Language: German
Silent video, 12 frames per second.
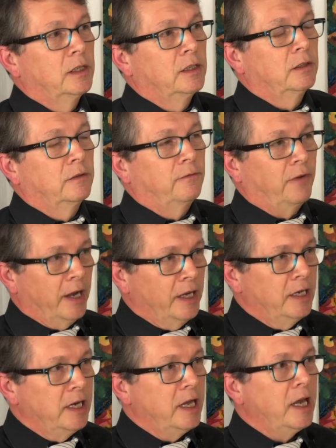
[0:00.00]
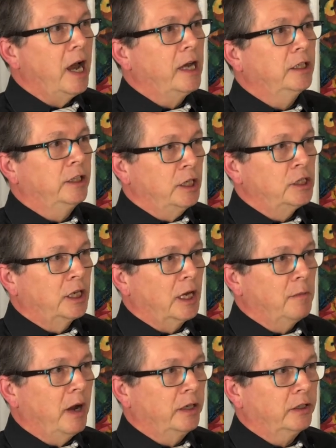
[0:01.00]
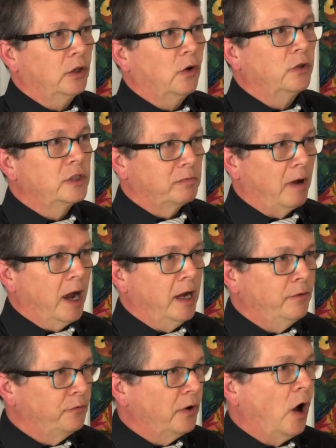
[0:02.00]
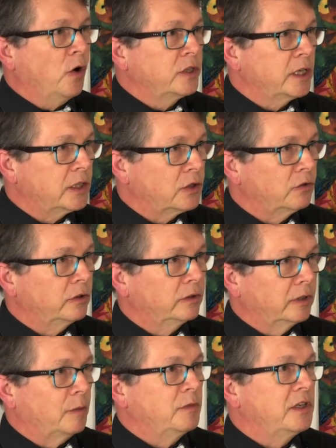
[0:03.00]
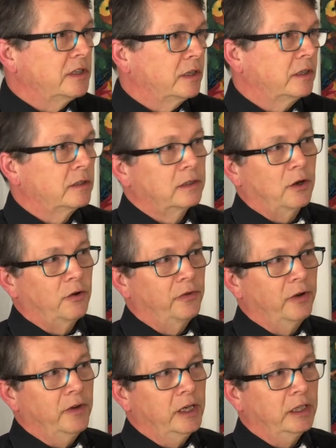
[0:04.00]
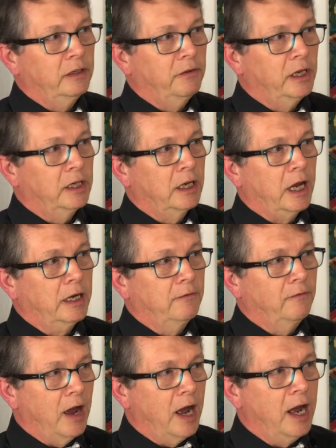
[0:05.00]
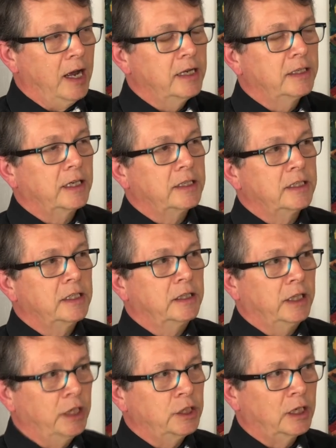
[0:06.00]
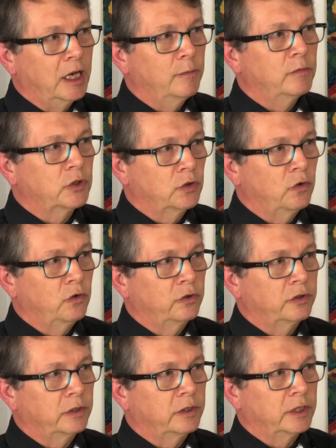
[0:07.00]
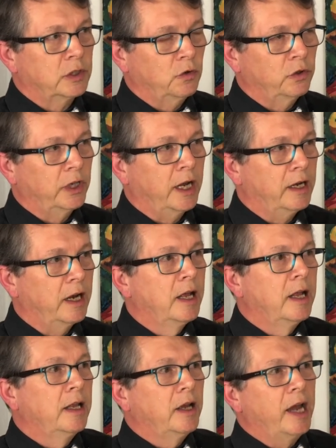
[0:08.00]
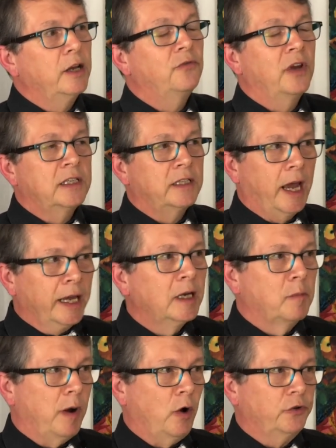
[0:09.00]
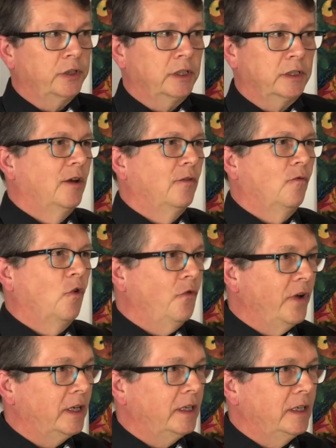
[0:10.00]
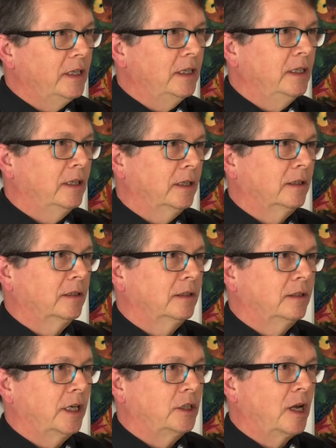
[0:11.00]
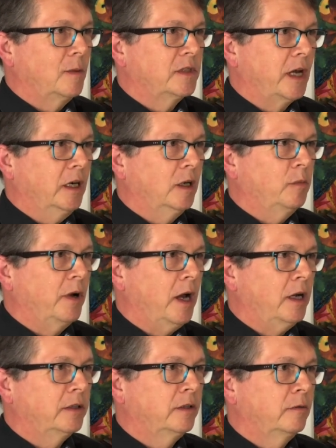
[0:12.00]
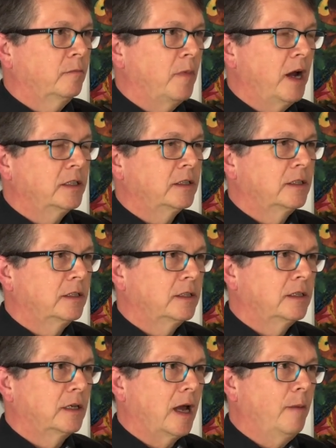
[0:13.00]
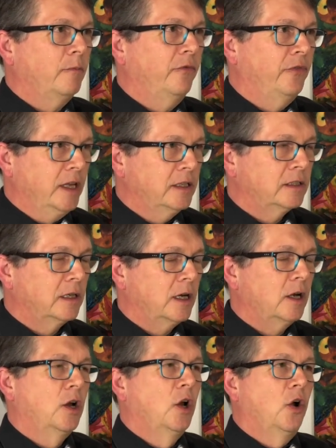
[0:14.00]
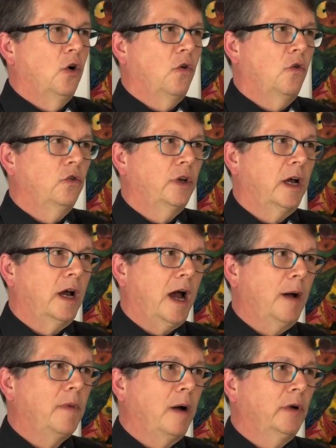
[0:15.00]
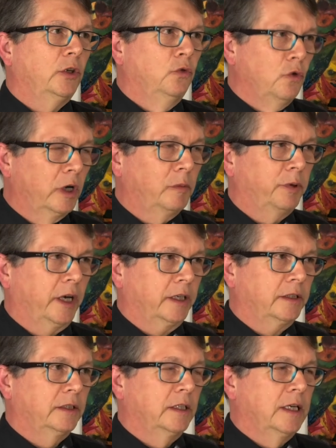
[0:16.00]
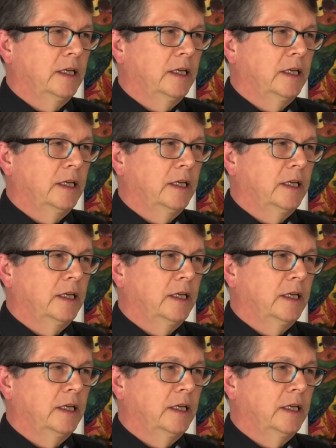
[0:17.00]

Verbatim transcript: weil er eine Dashcam hatte. Und zwar Voraussetzung, damit dieses auch verwertet werden kann, war, dass die Dashcam, so äh, das Urteil, eine fest eingebaute ist. Wo werden die äh, Dashcams angebracht? Meistens am Fenster oder am Armaturenbrett.